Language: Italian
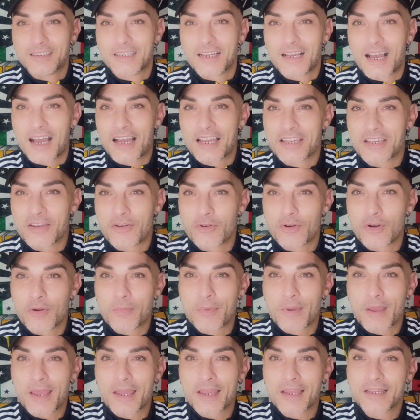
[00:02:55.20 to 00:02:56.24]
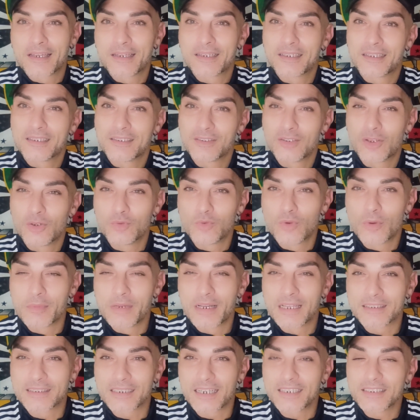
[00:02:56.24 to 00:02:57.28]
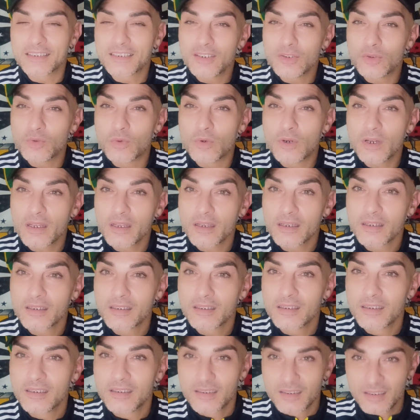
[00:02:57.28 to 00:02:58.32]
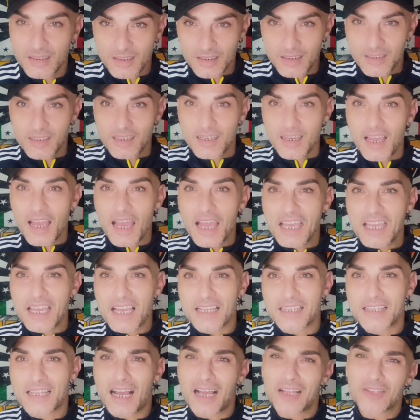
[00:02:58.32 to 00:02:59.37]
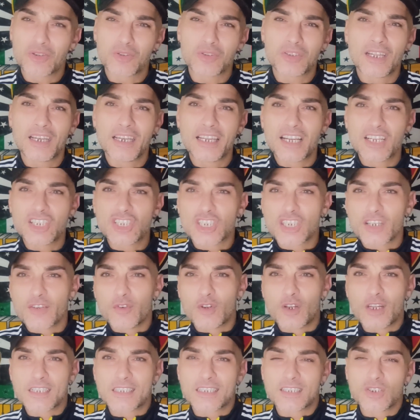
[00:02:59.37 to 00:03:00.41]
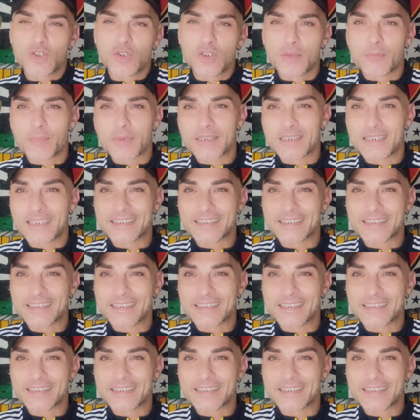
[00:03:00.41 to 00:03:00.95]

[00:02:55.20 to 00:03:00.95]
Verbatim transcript: agli europei del 2032 e gli ha dato delle agevolazioni per gli